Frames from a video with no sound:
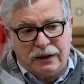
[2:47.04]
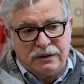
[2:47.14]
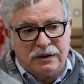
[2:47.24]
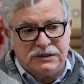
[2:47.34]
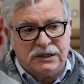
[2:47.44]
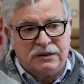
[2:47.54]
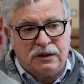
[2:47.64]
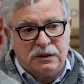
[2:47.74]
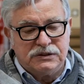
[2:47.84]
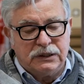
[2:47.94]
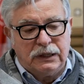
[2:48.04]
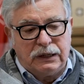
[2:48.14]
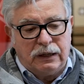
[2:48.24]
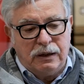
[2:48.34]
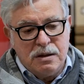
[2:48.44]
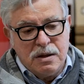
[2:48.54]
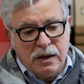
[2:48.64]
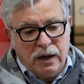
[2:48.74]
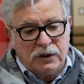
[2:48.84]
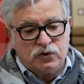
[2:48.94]
anche della gente in genere,
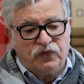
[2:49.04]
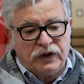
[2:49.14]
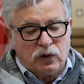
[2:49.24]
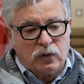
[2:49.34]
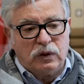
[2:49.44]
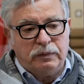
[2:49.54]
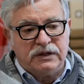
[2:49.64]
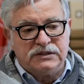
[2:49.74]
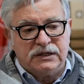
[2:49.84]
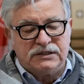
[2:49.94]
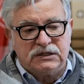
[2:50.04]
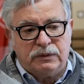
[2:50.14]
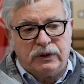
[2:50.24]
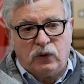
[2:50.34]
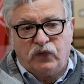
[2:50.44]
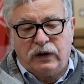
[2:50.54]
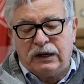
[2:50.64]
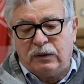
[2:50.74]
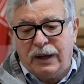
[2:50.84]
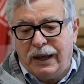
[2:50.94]
è sul fatto che un'emergenza sembra non
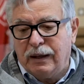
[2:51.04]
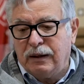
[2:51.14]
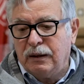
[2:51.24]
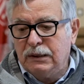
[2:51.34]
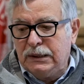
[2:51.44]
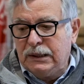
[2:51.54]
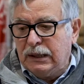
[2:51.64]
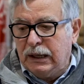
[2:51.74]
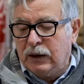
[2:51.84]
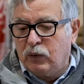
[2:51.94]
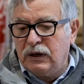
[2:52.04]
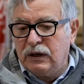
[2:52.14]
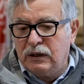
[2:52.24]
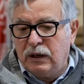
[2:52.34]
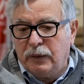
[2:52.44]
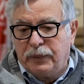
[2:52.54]
finire mai è quella della